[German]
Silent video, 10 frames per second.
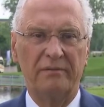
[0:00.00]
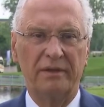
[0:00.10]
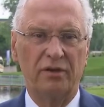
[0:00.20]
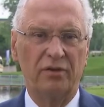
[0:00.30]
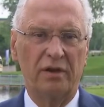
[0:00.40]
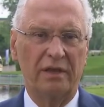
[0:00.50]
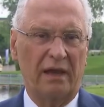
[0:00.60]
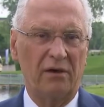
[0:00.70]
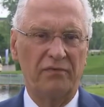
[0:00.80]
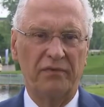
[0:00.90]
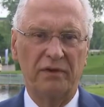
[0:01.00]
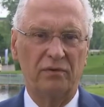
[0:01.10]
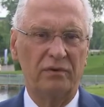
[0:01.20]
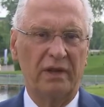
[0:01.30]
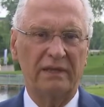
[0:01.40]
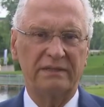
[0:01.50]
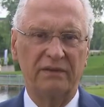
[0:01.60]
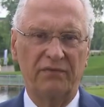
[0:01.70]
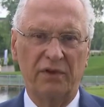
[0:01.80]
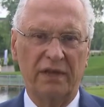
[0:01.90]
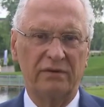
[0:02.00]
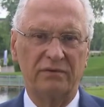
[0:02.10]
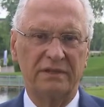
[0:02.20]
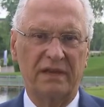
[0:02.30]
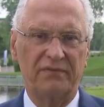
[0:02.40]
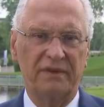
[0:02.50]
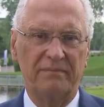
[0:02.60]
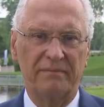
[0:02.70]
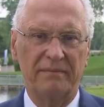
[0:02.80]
wie natürlich auch für Notärzte, für Rettungskräfte.